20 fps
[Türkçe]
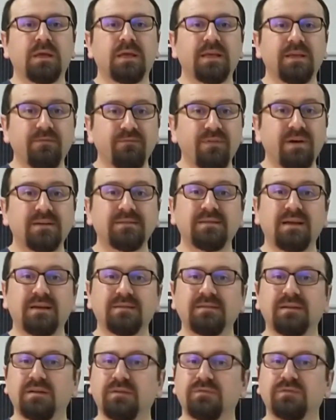
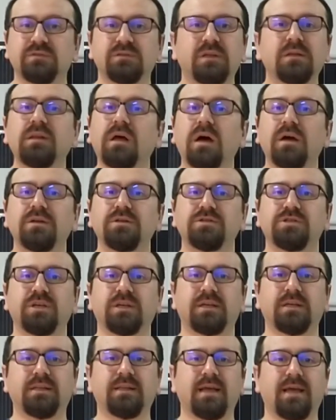İnverter tarafında da aynı
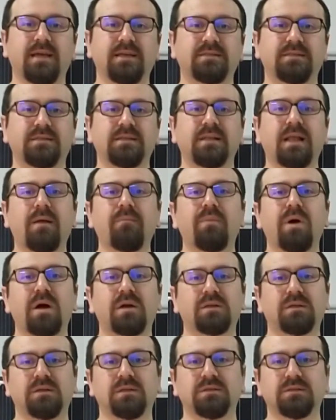şekilde eskiden
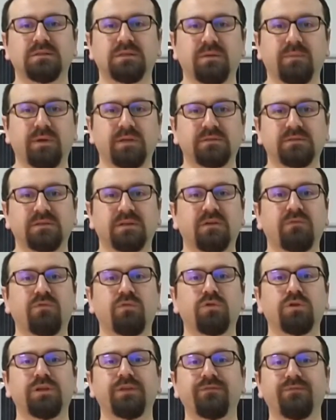baktığınız zaman
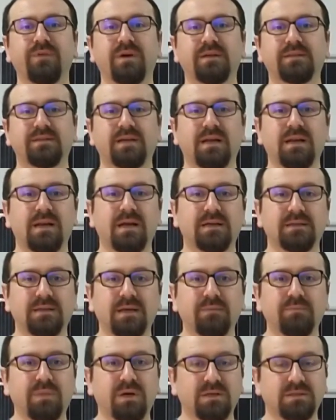trafolu
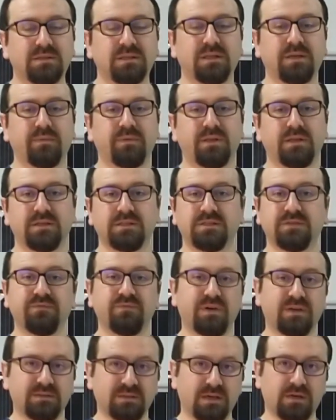inverterlerden bahsedebiliriz.
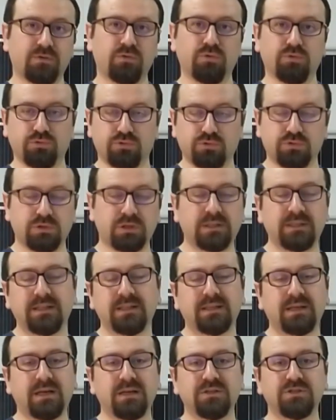İnverter konusunda
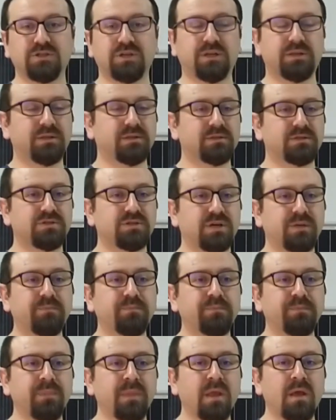detaylıca anlatacağım.
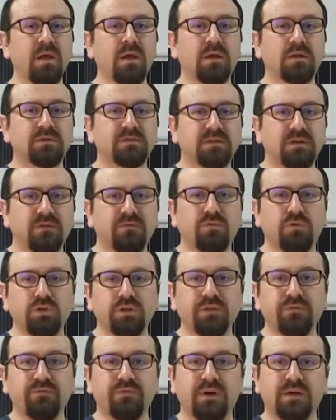Trafolu
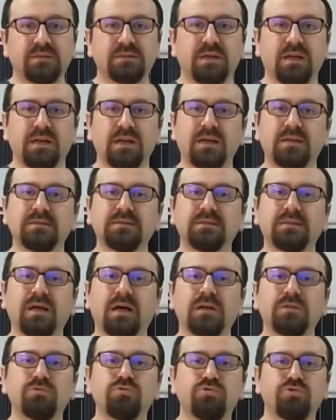inverterler
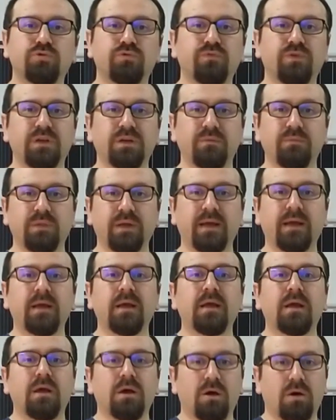daha düşük verimli
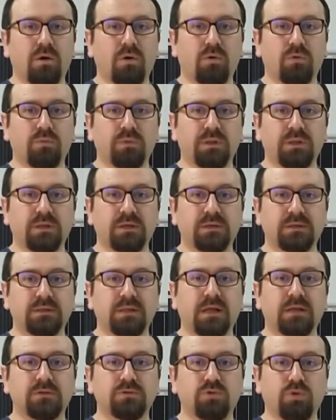
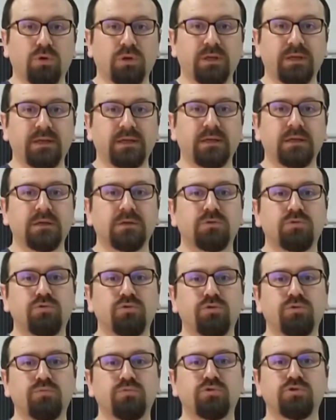olmalarından dolayı
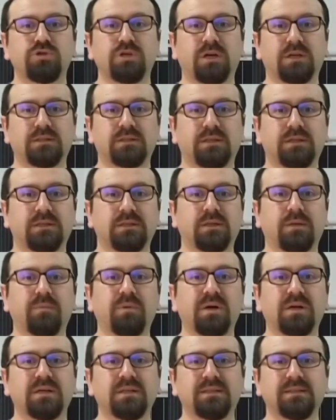günümüz şartlarında
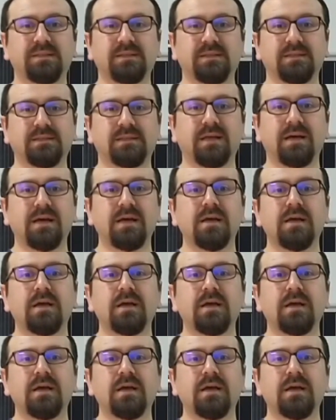bakıldığında